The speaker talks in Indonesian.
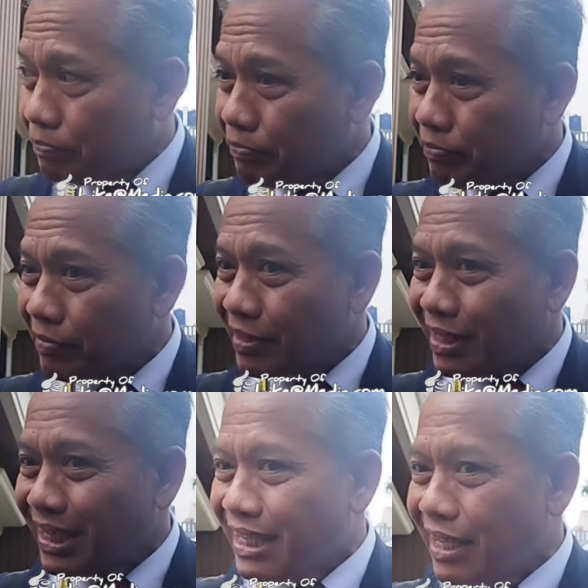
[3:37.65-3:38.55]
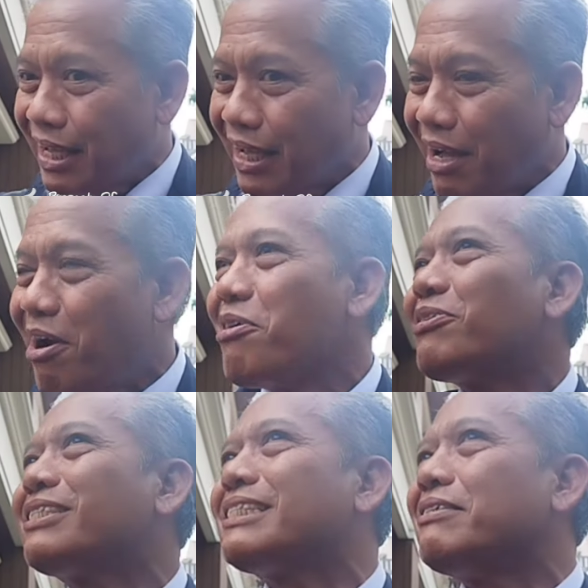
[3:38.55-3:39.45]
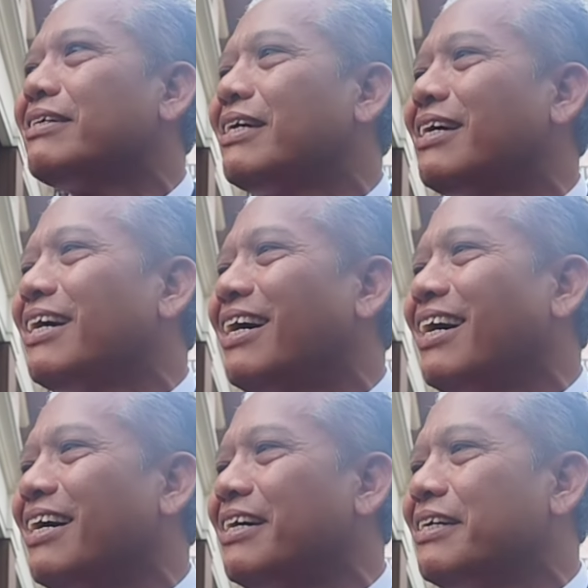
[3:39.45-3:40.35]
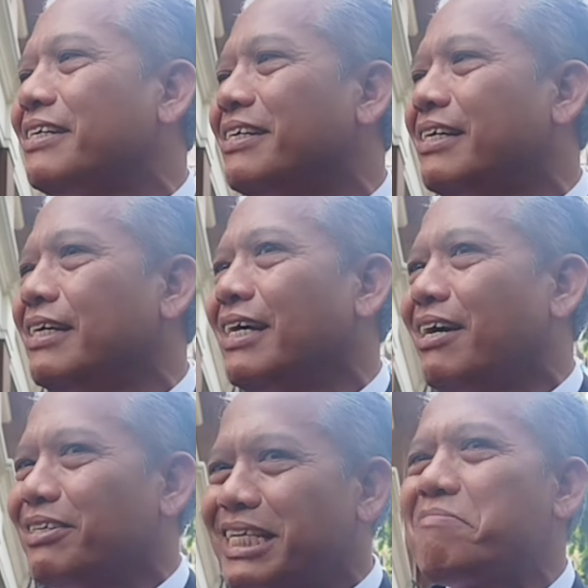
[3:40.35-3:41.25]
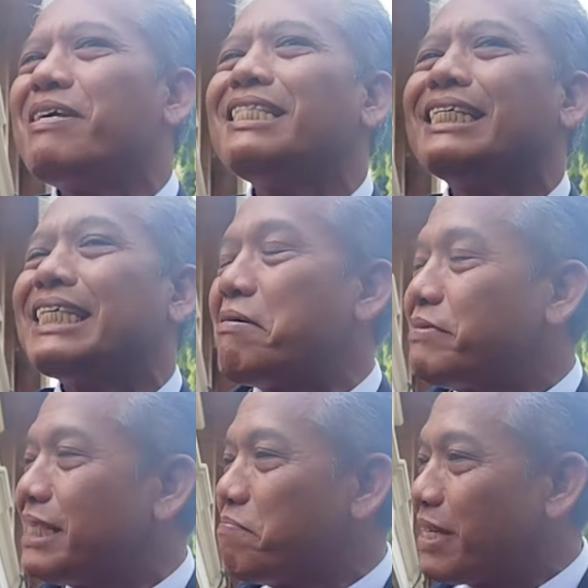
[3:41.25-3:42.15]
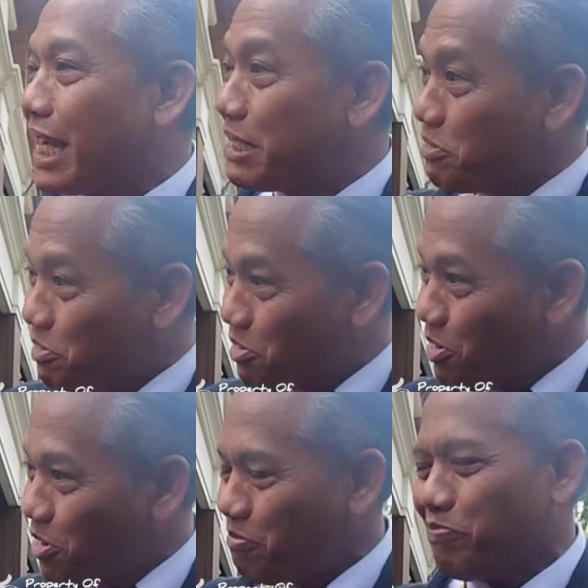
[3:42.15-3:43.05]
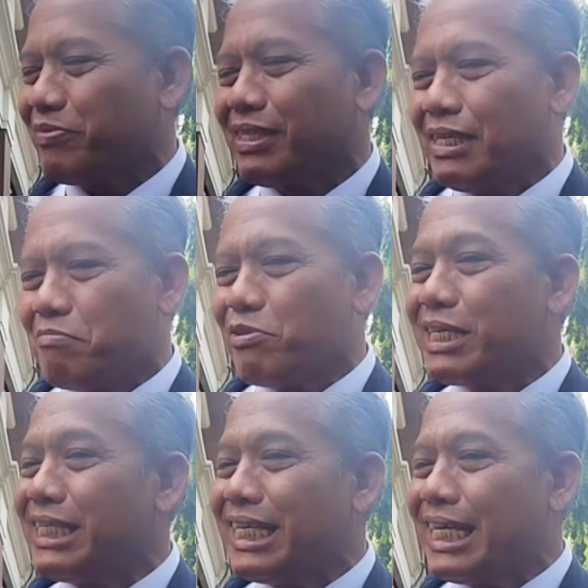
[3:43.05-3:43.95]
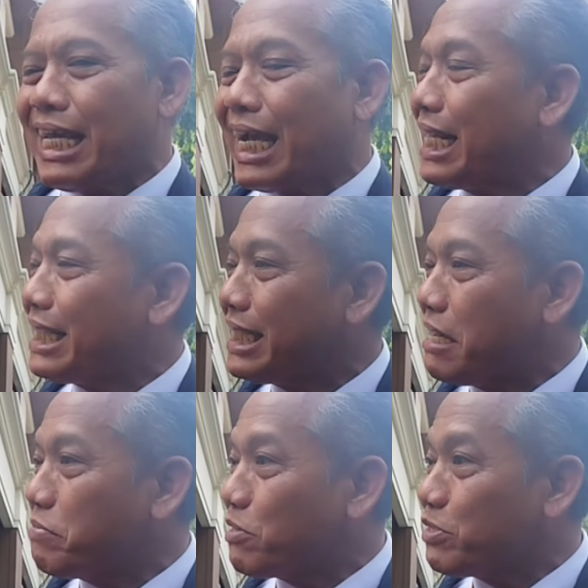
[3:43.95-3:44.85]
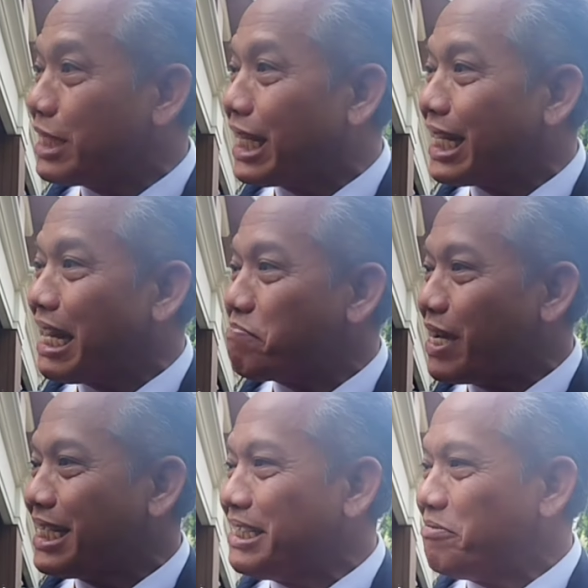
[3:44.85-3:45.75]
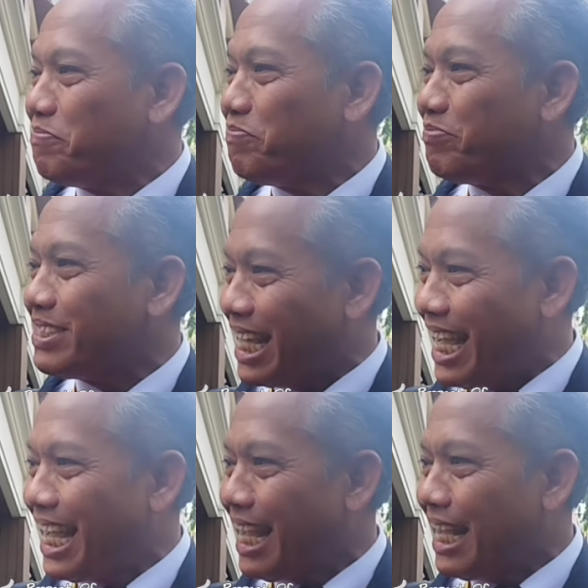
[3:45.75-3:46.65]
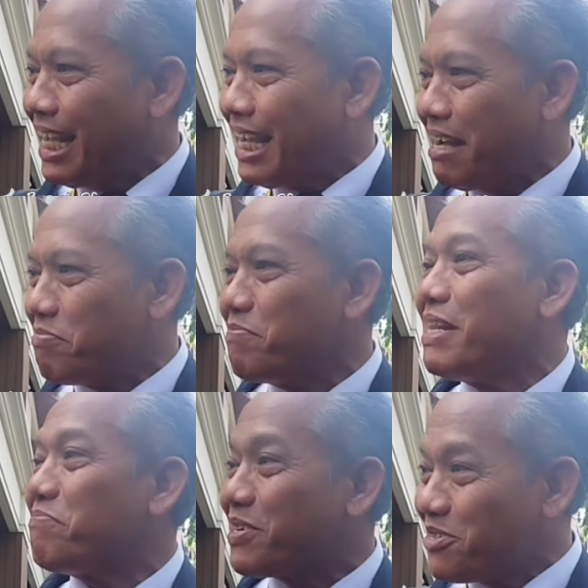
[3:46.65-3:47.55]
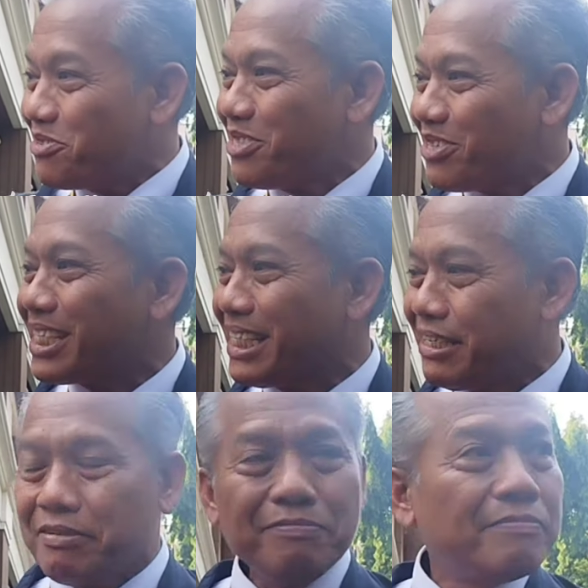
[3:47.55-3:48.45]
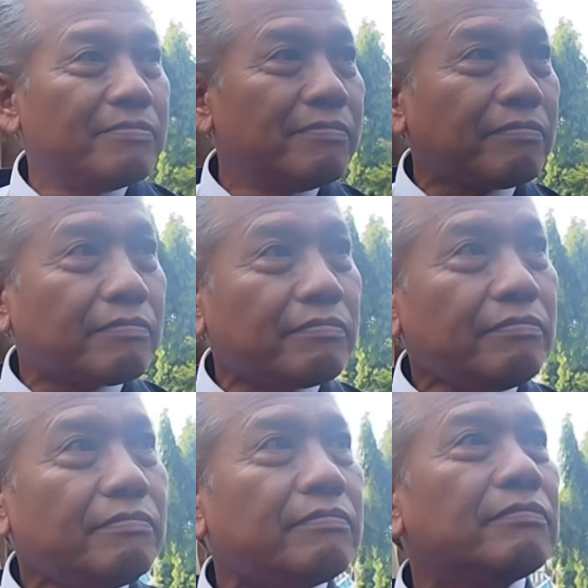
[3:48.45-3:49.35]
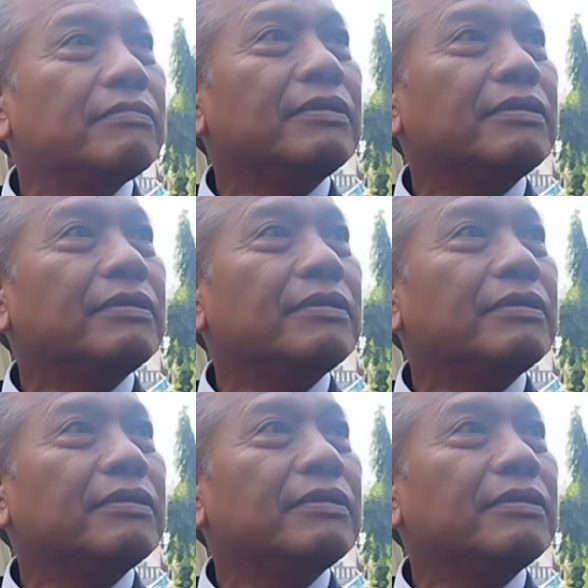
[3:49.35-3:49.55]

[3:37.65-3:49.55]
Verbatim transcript: Mungkin, oh, support dan dukungan dari, dari teman-teman media. Oh, siap nanti sampaikan dulu mungkin di agenda sidang berikutnya tanggal 8 ya apabila perlu untuk Apa apa hadir Pak?